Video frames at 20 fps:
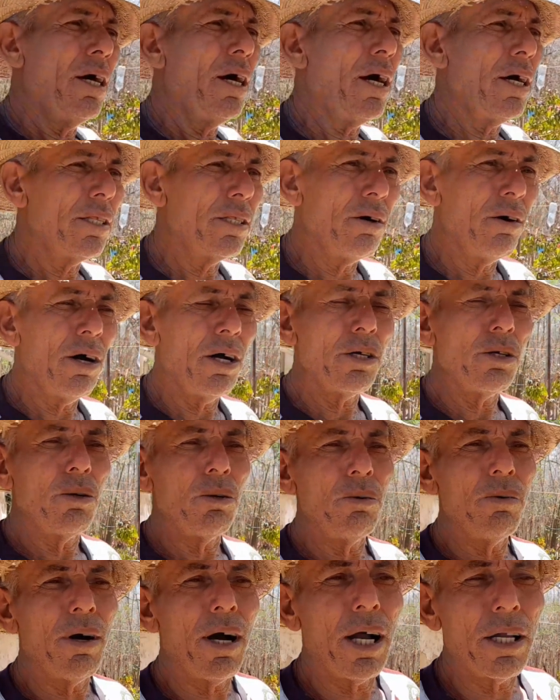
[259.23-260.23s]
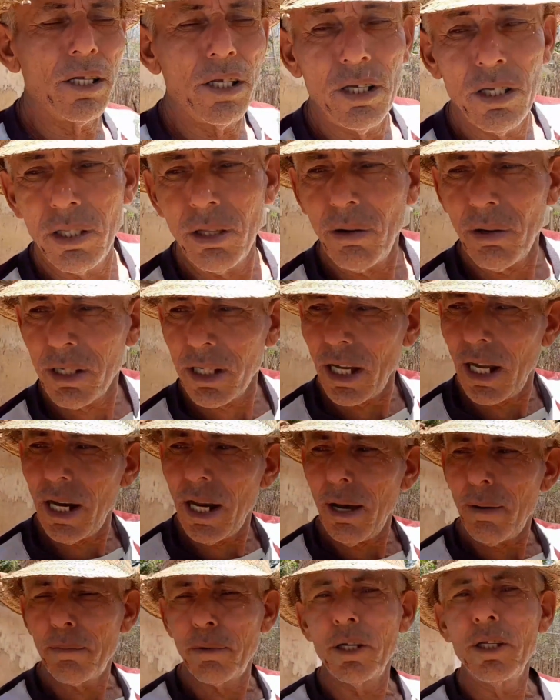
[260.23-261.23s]
Aí dá uma churradinha e deu essas
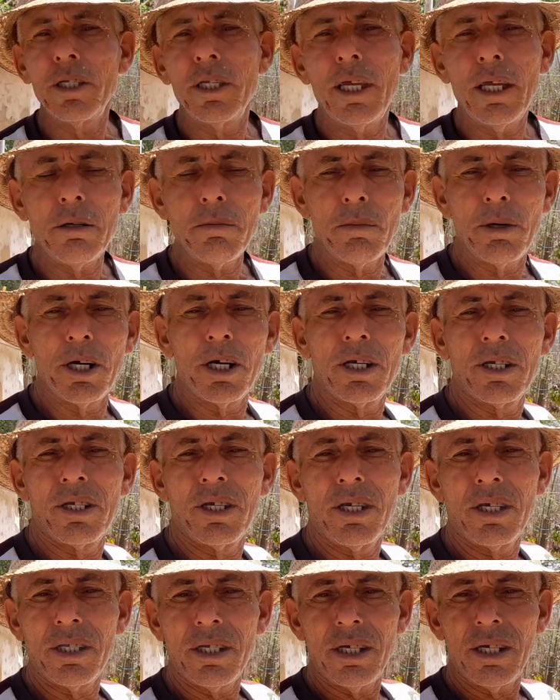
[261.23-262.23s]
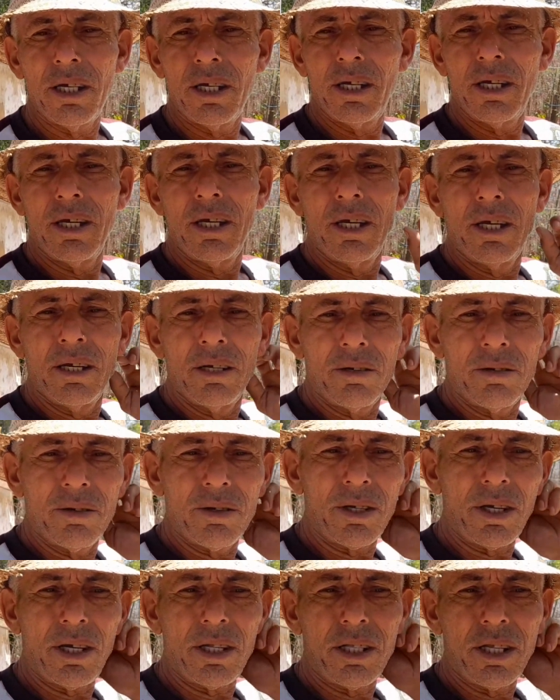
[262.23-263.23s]
lebrinas, né? De manhã. Deu as lebrinas, né, pai?
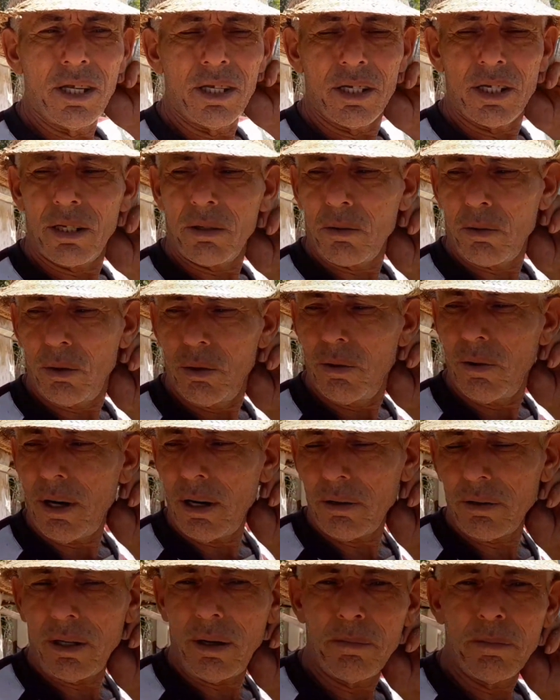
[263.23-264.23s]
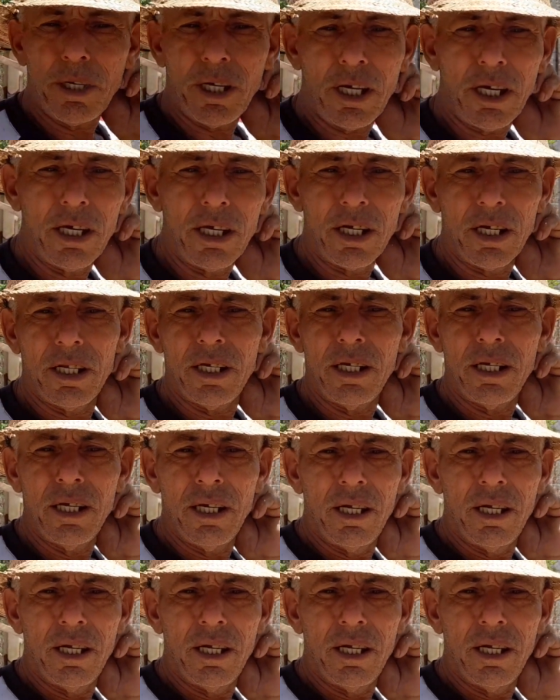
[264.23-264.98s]
Certeza. Correu água na biqueira, né?